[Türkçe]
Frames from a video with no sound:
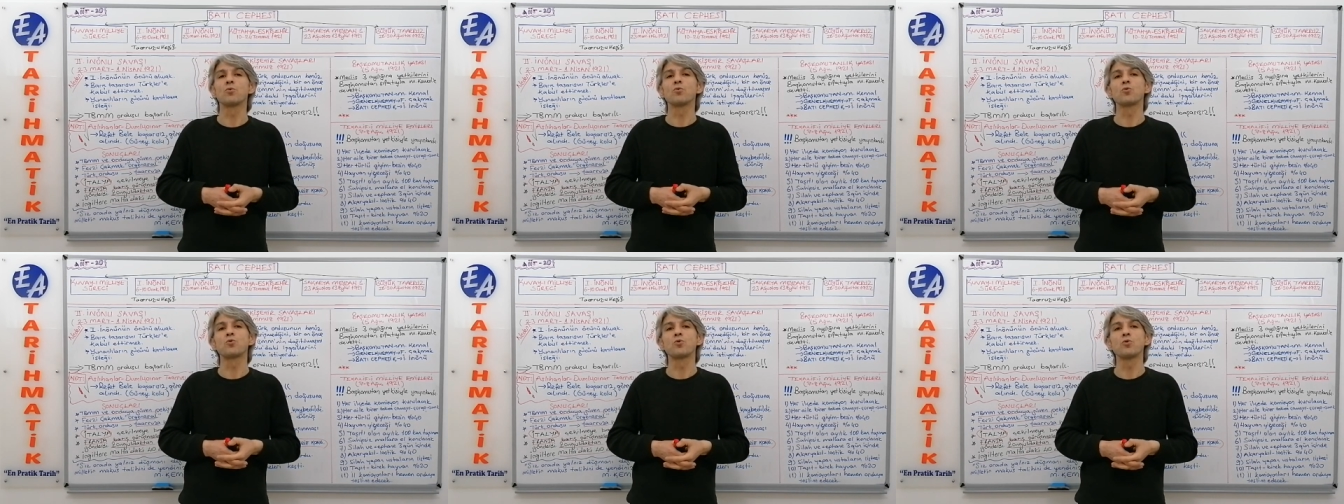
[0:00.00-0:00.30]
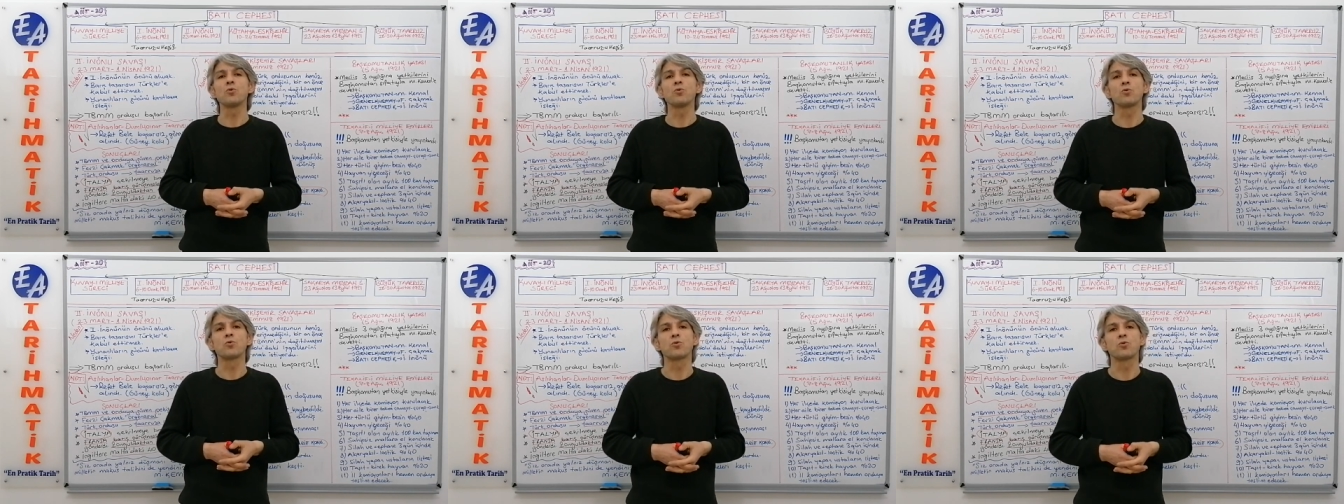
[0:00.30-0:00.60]

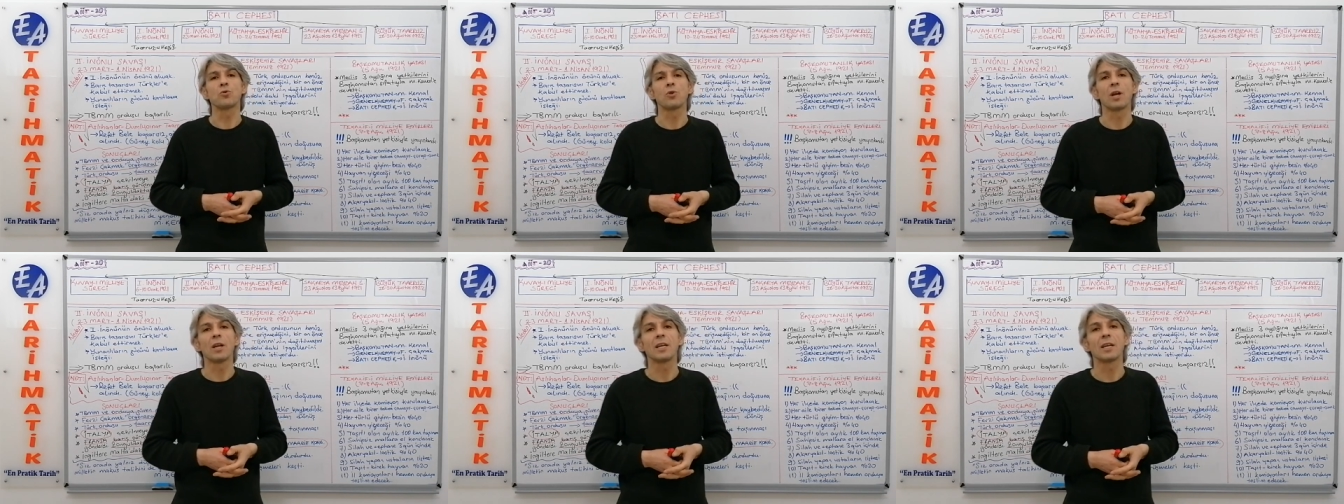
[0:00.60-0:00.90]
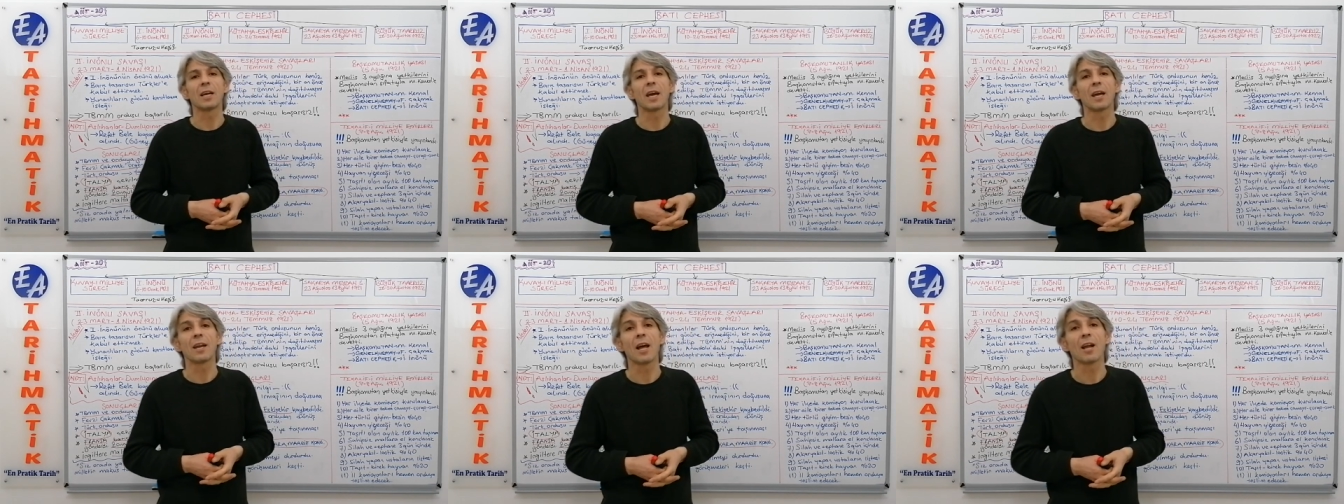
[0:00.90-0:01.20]
uzun
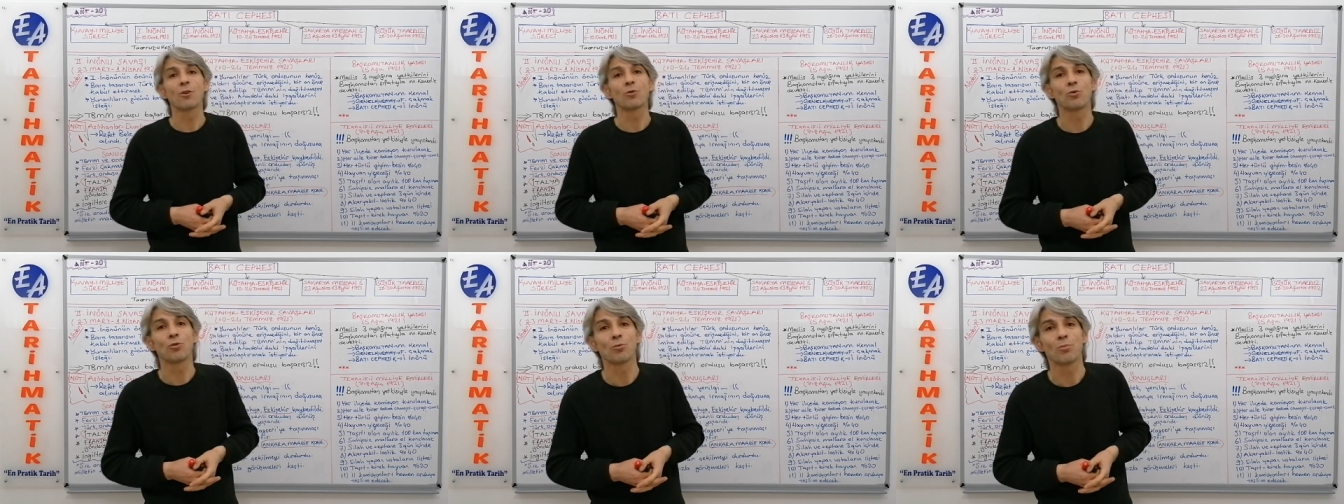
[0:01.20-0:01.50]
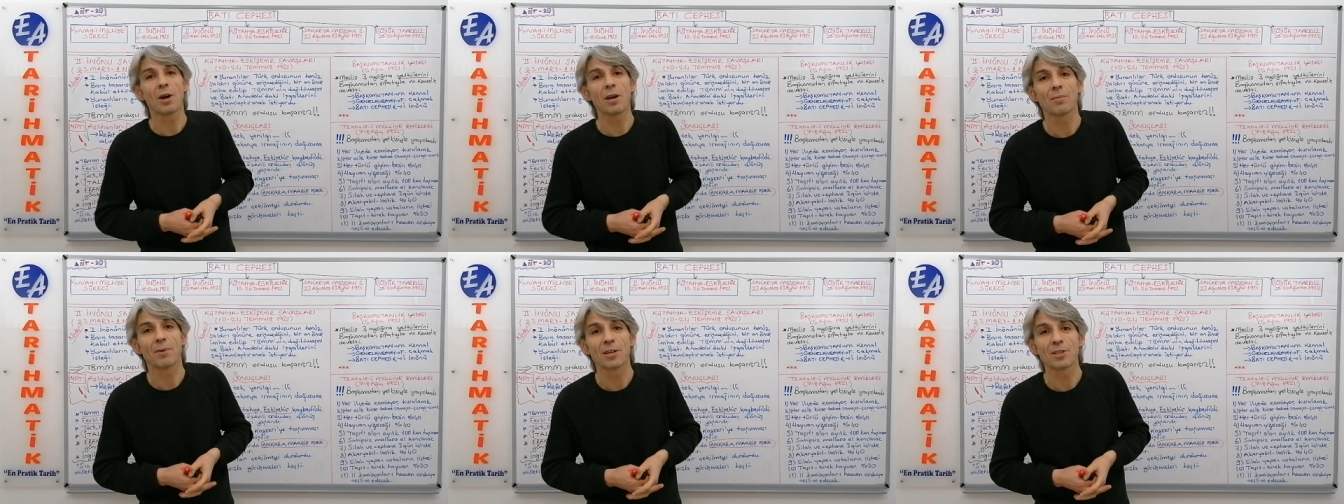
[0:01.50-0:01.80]
süreli
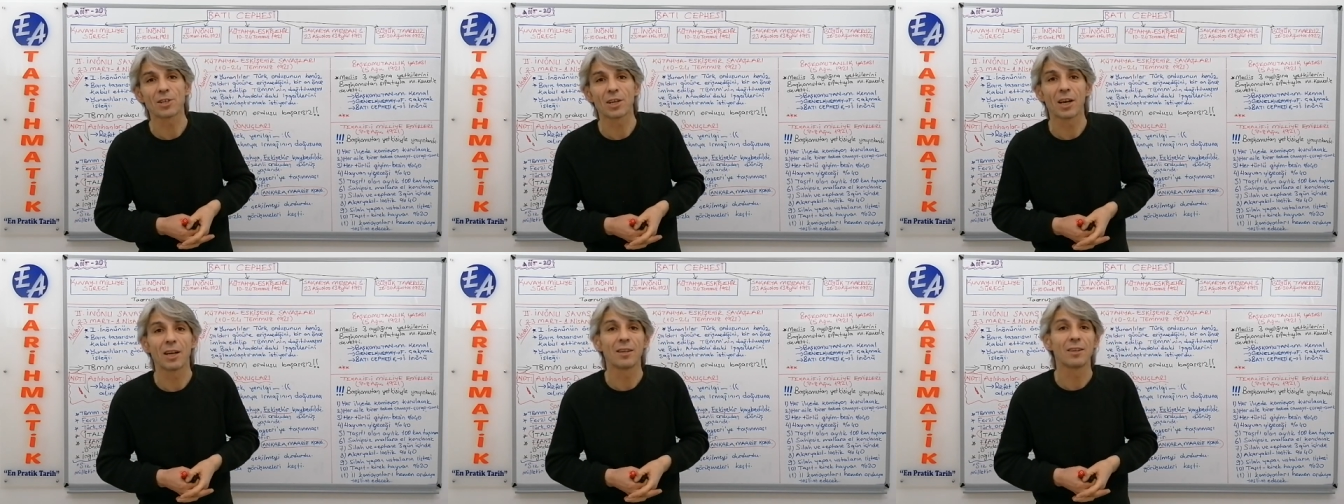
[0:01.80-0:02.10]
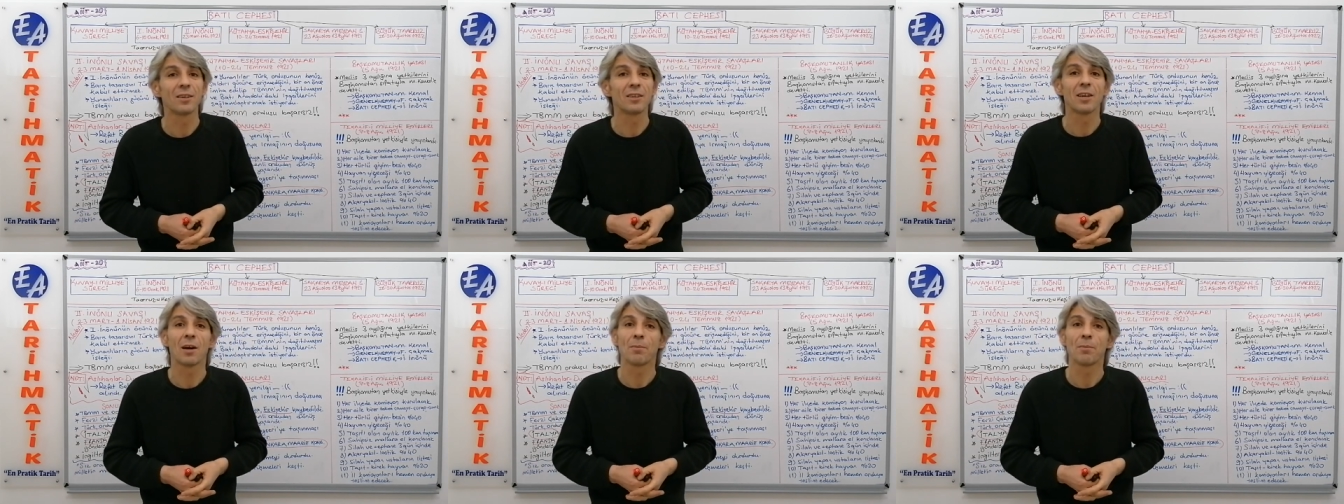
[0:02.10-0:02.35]
genelkurmay başkanlığı